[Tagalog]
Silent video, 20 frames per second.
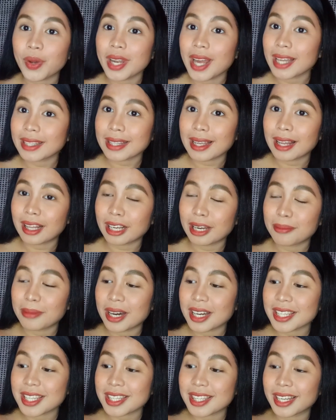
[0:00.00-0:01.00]
Wala talaga
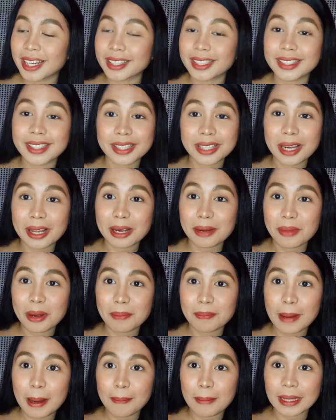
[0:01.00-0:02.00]
mga sistret. Hindi talaga
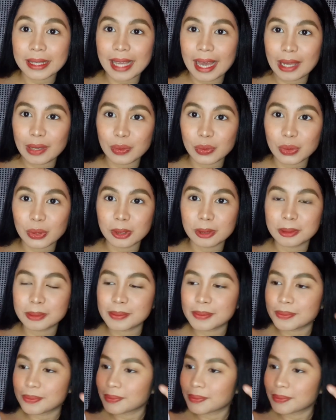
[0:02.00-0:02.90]
magpapatalo to.